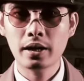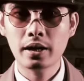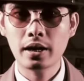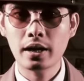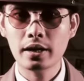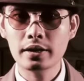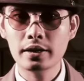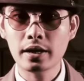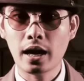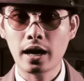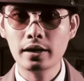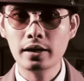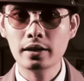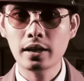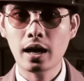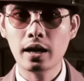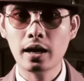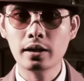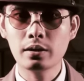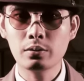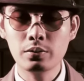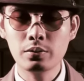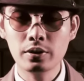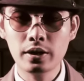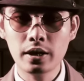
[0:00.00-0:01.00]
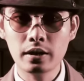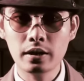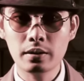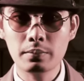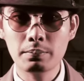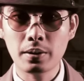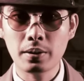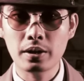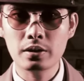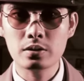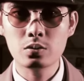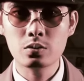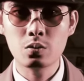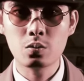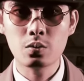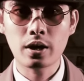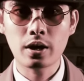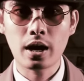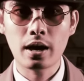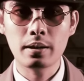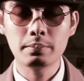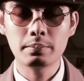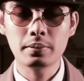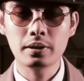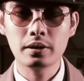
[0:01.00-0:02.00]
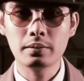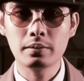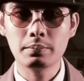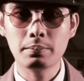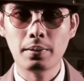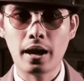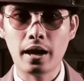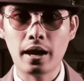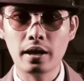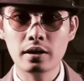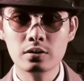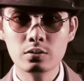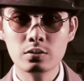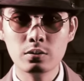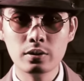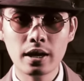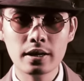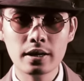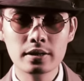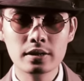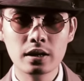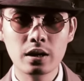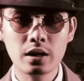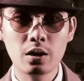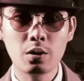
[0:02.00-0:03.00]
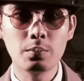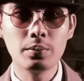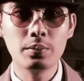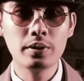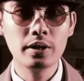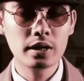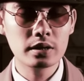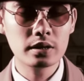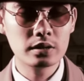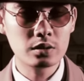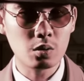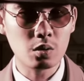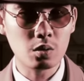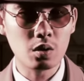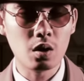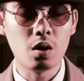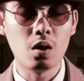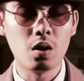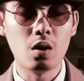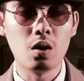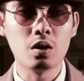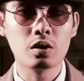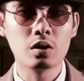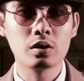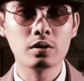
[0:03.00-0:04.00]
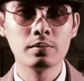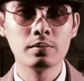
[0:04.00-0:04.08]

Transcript: ลังขยายหลายธุรกิจไปสู่การผลิตแผงโซลาเซลล์เพื่อส่งออก